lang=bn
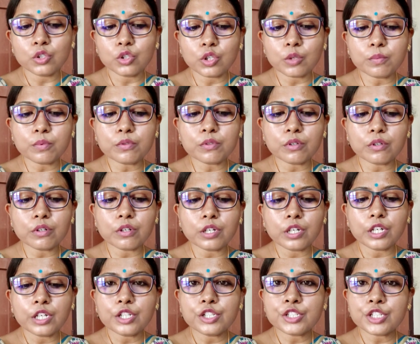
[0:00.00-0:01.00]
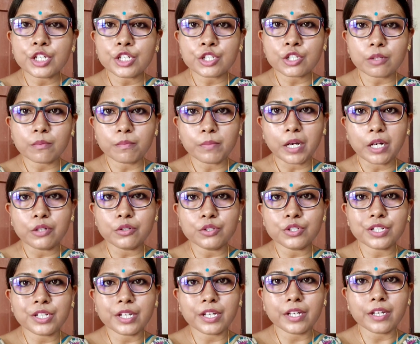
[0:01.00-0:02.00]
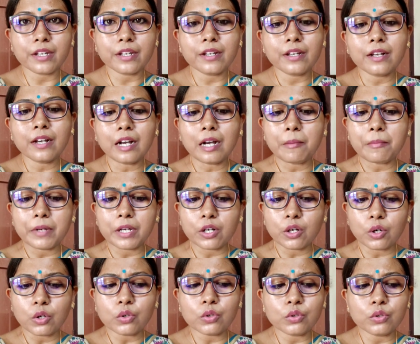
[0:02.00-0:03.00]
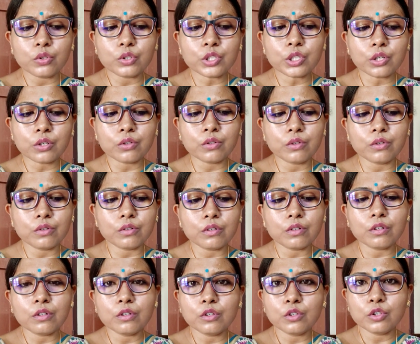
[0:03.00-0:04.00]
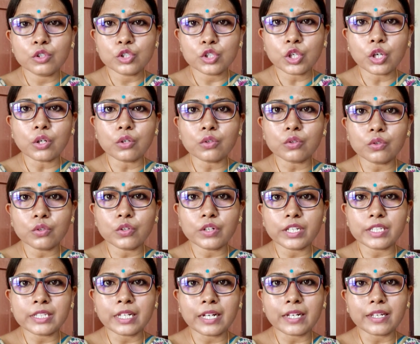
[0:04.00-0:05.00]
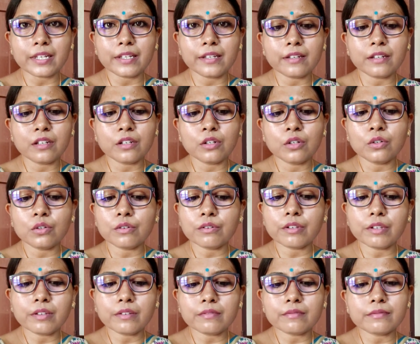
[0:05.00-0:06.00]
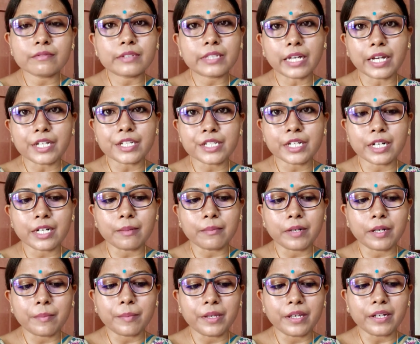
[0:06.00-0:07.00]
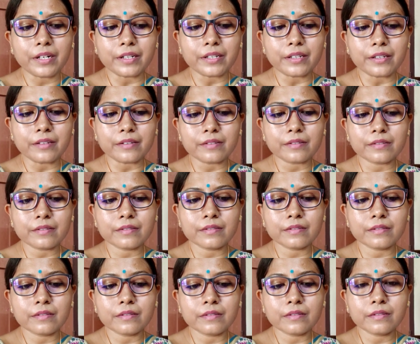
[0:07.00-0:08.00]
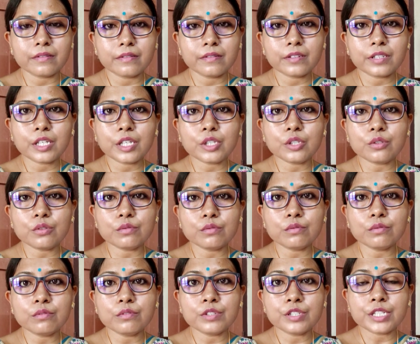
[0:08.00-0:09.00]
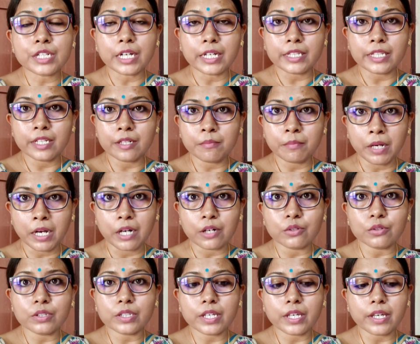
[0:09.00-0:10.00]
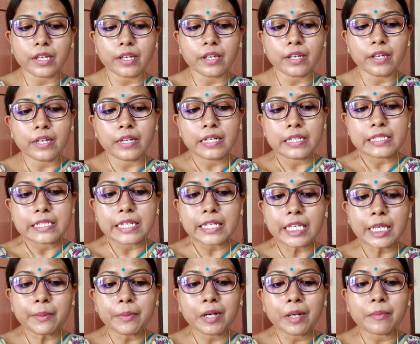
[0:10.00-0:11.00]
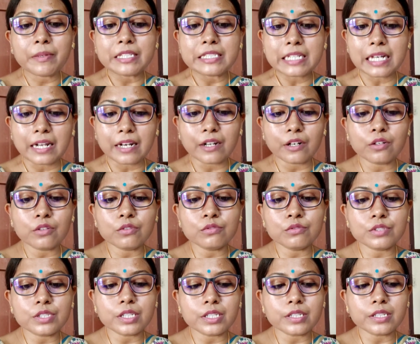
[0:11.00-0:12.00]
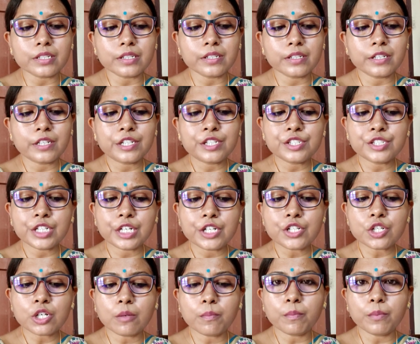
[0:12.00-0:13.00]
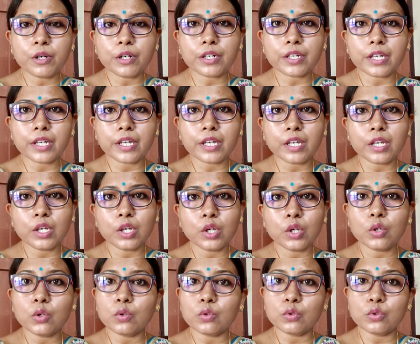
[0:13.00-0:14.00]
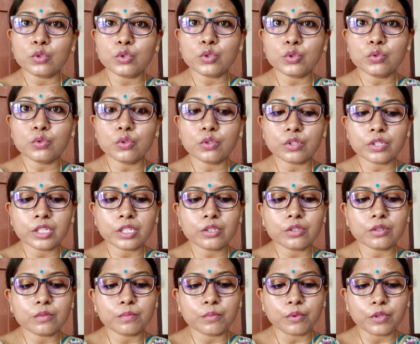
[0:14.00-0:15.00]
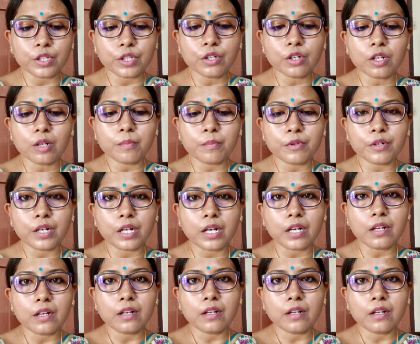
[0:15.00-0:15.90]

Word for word: তবুও সেসব মানুষকে আমরা কখনো সখনো স্মরণ করে থাকি ওই দায় সারাভাবে আর কি কিন্তু স্বাধীন ভারতকে যে কিভাবে চালানো উচিত সে সম্পর্কে কোনো সুগঠিত পরিকল্পনা